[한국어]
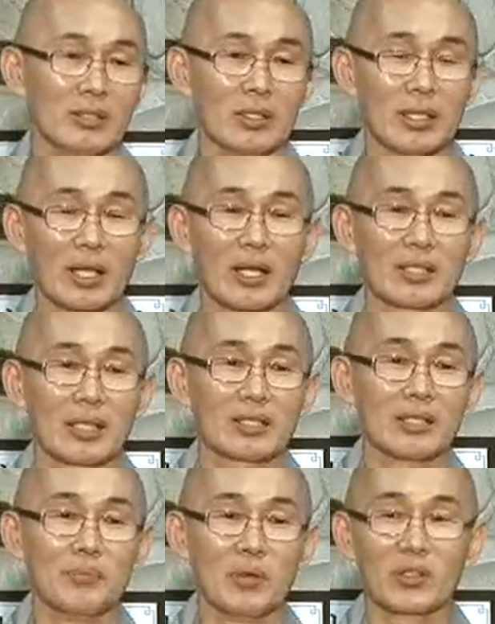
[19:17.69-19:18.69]
여태까지
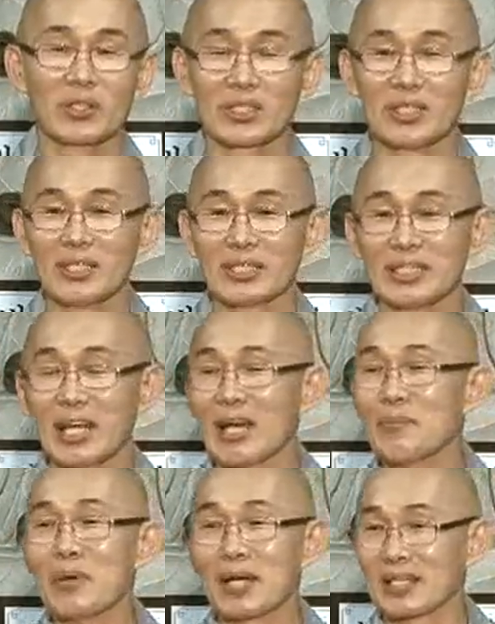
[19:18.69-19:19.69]
했던 버릇을 그냥
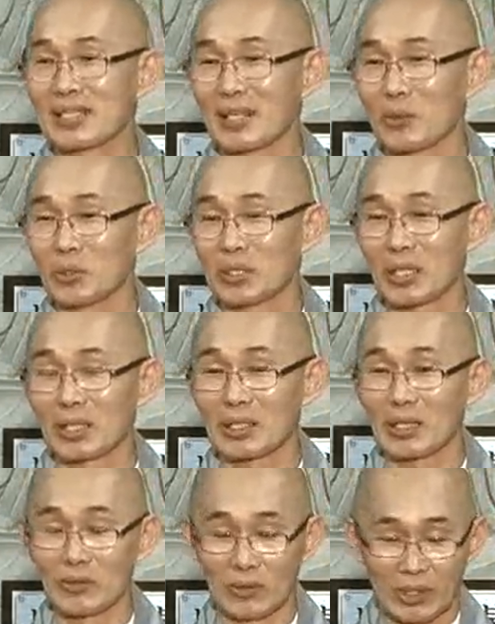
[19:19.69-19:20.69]
한 방에 딱
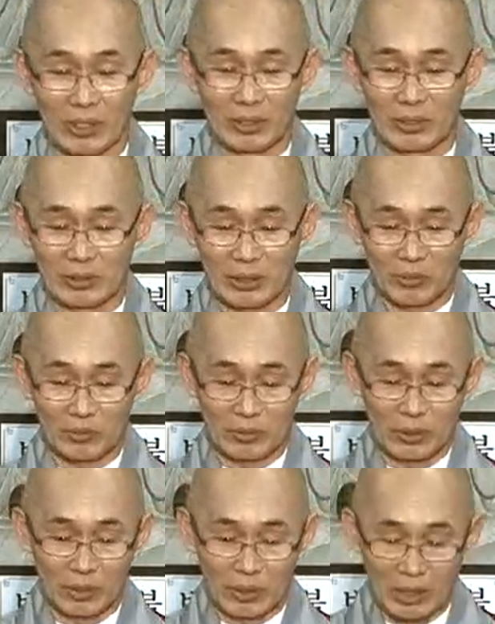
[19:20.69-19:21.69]
고치겠다고 그 이제
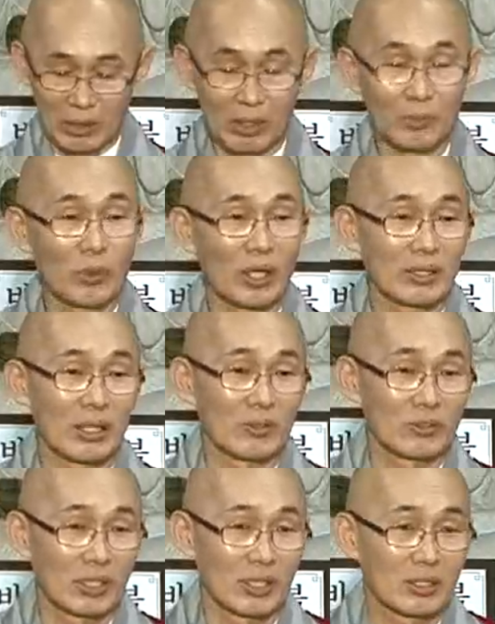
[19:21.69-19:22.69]
전화
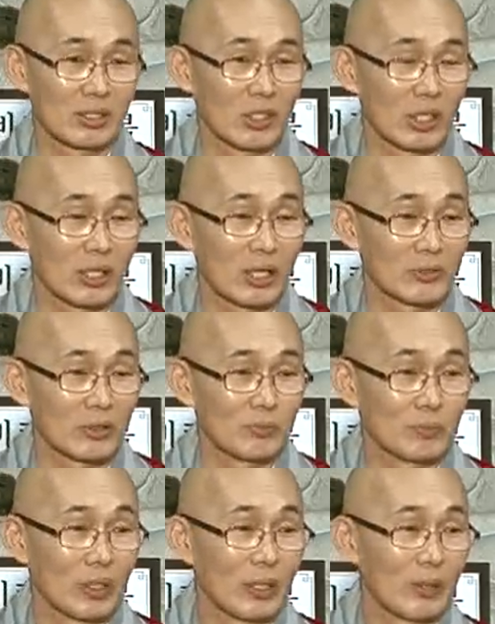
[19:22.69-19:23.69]
걸어보겠다고 제가 그 얘기를 했어요.